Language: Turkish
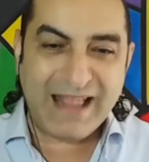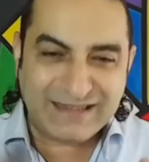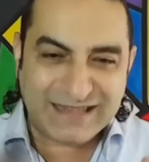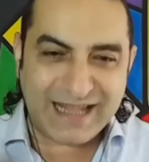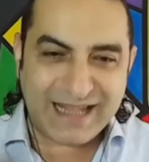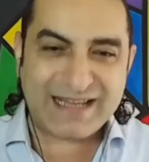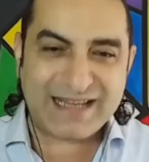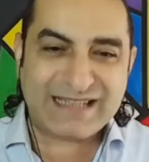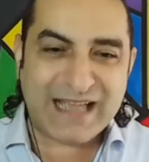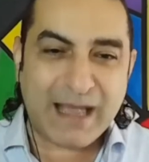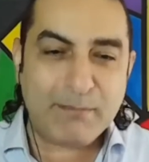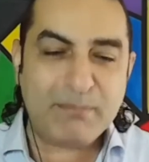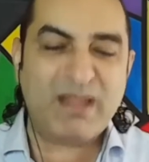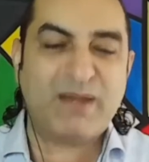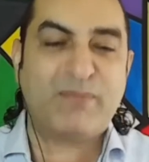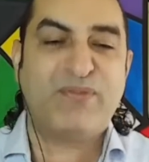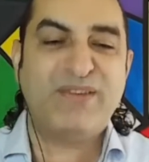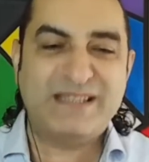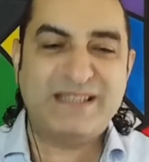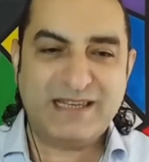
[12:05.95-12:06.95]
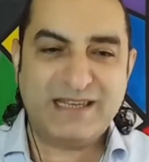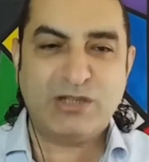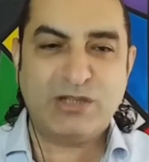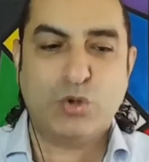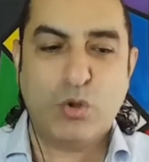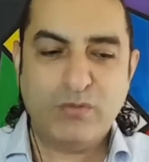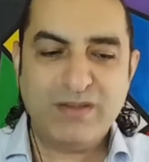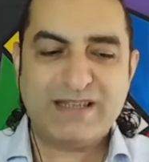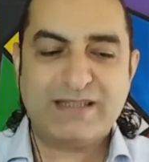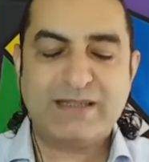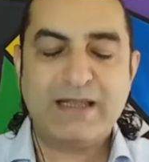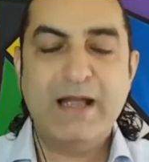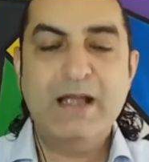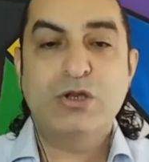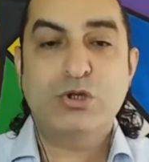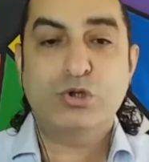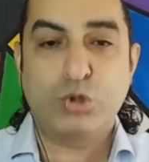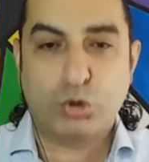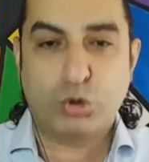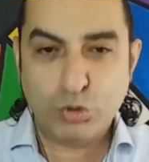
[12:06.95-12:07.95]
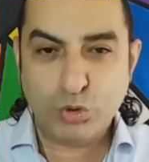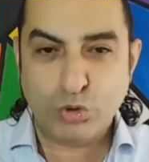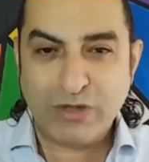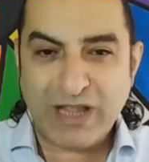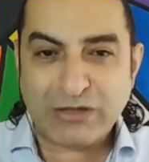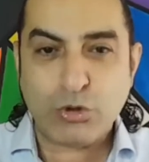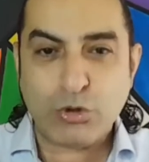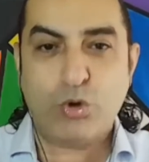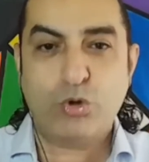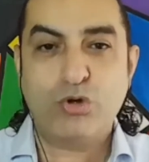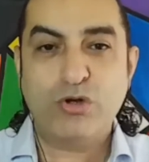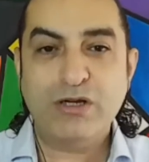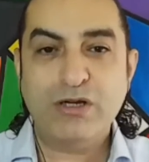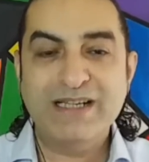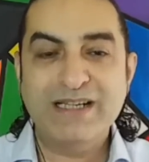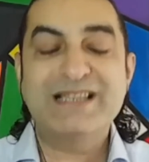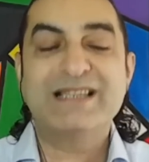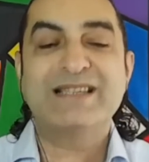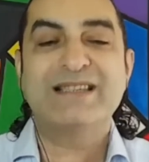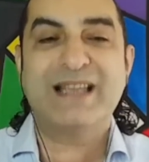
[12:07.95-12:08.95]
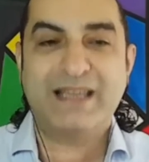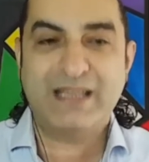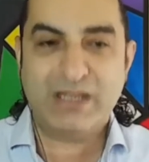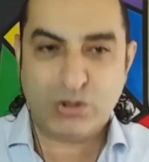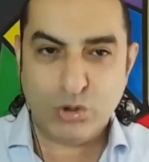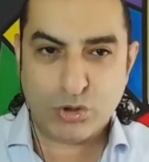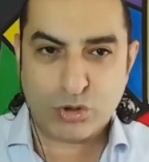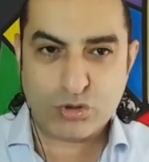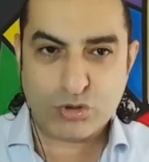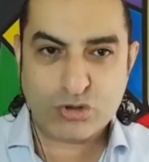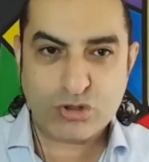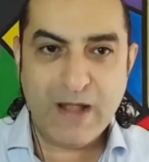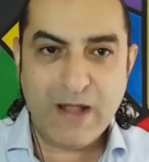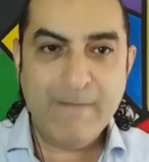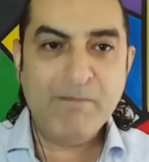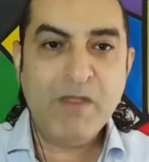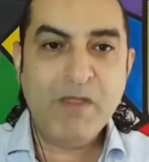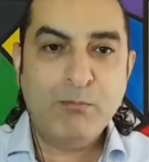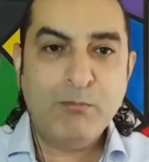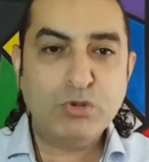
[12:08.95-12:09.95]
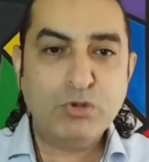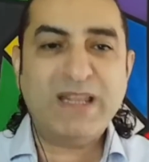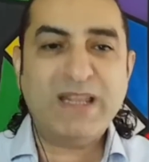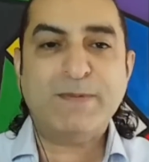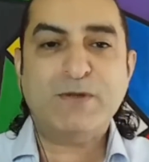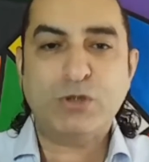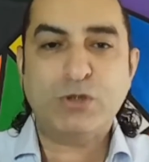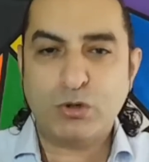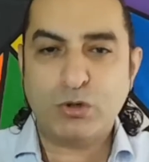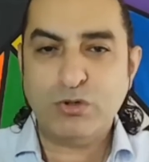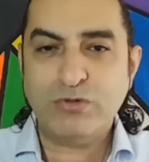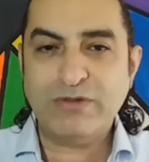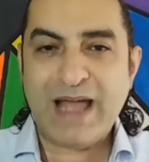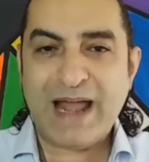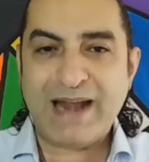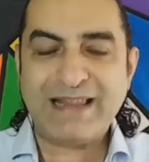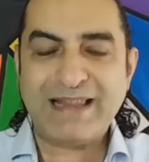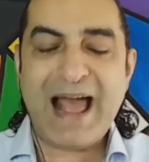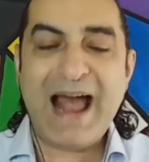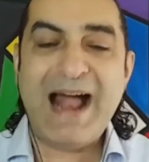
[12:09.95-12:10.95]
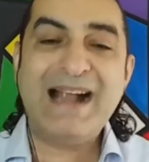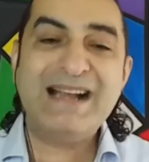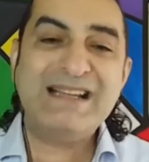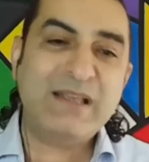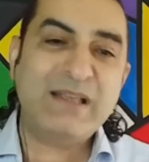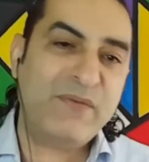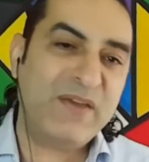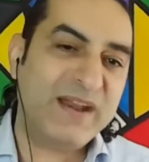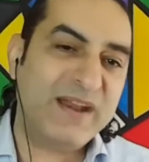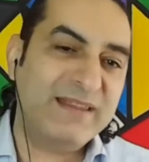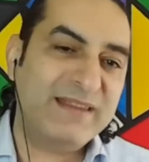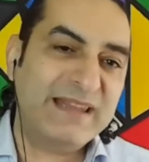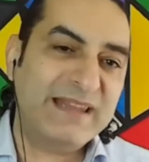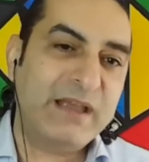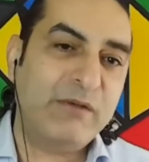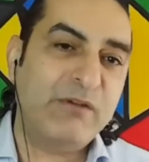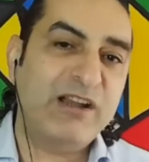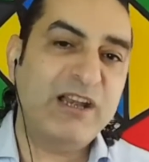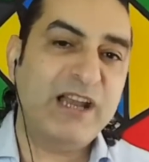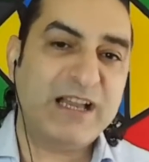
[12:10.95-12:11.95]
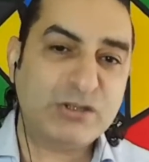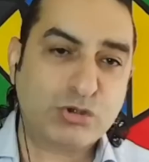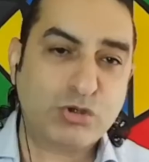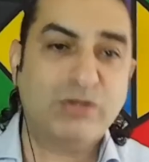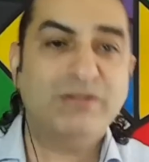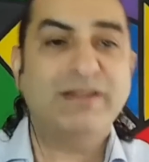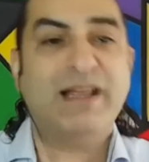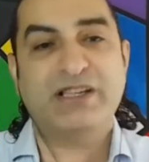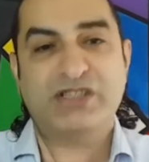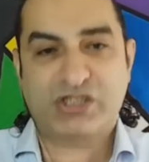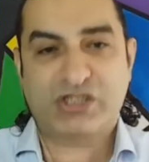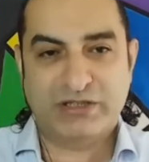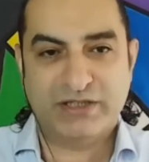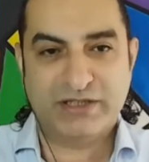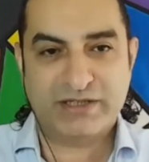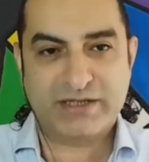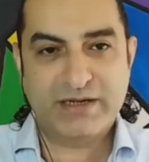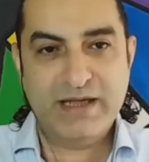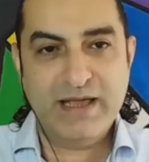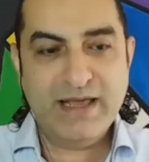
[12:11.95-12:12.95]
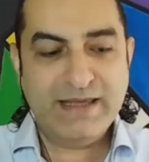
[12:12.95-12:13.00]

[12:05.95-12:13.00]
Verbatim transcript: enteresan bir fiziki döviz sorununa doğru hızla gidiyoruz. Diyoruz. Bu tip sorunlar da her seferinde devalüasyonla aşılır.